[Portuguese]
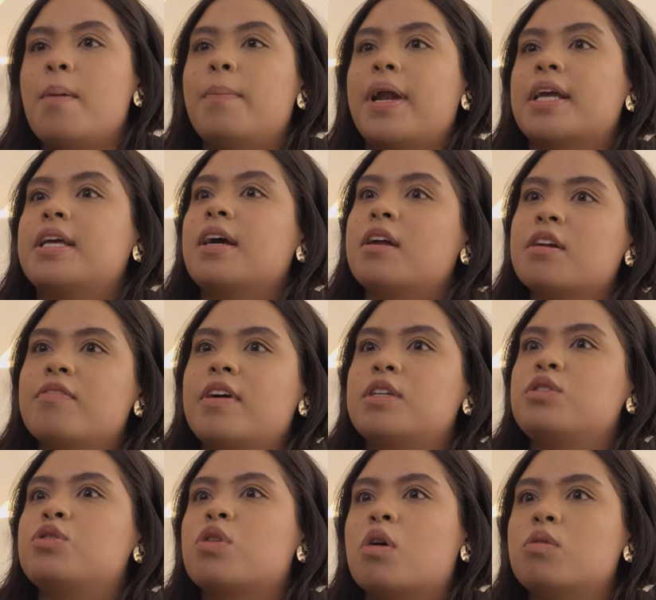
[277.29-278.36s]
para que ano que vem
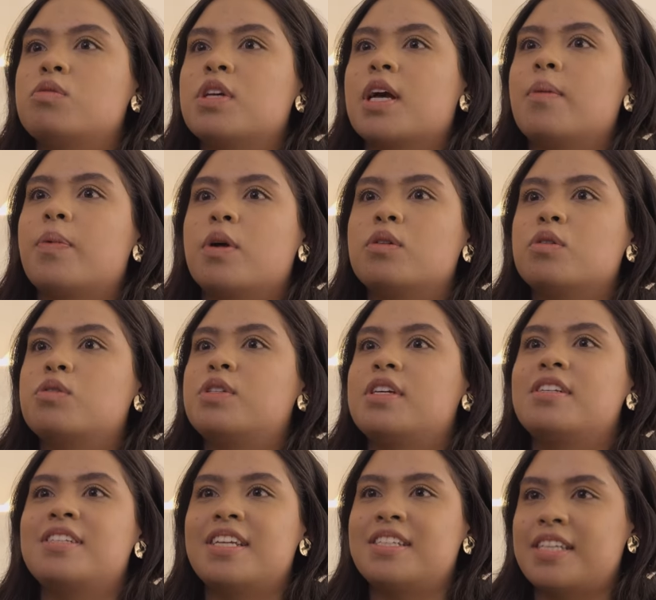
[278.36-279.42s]
a gente consiga
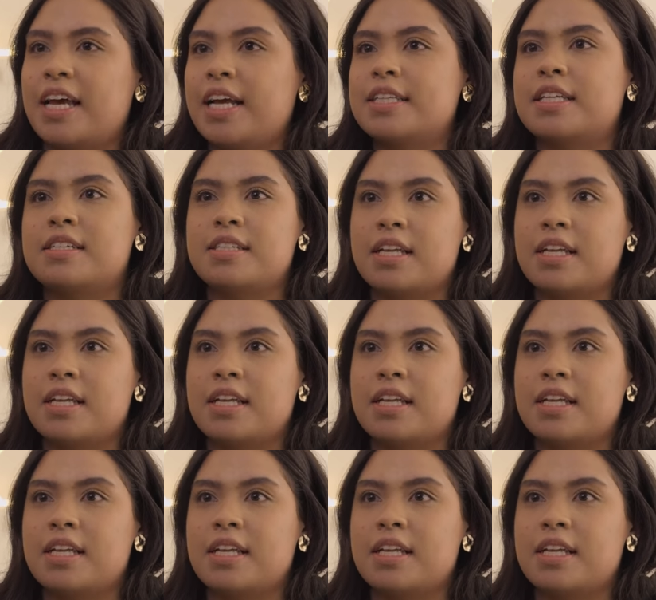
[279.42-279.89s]
produzir 60,